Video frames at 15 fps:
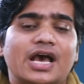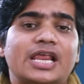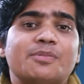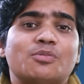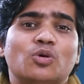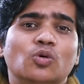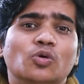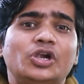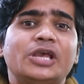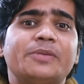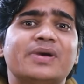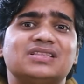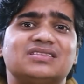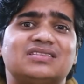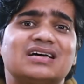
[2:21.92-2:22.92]
करीब खूंटी
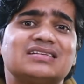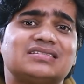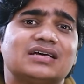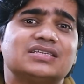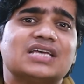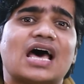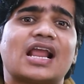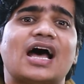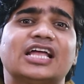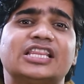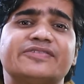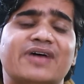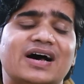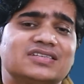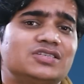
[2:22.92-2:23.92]
में दस हजार
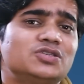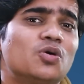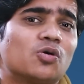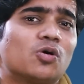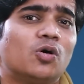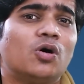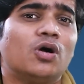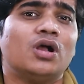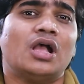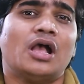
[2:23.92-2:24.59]
आदिवासियों को